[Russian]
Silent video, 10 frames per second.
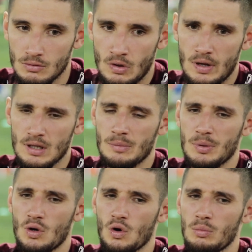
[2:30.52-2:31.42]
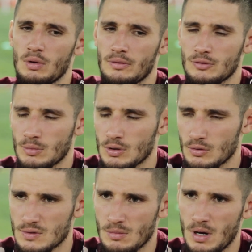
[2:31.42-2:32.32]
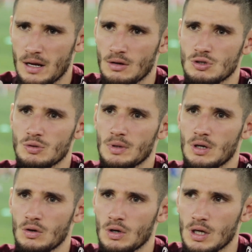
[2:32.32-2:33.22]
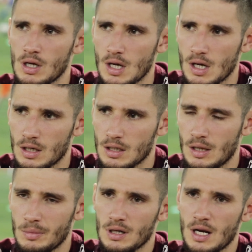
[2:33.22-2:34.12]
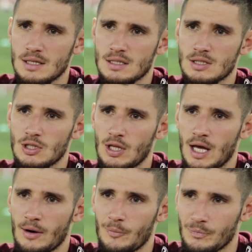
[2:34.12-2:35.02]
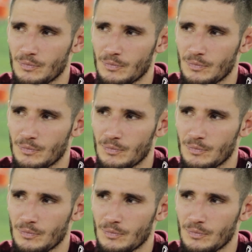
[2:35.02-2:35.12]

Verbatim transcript: наверное, плохое было в том году в Самаре, очень плохое, когда мы играли с Краснодаром.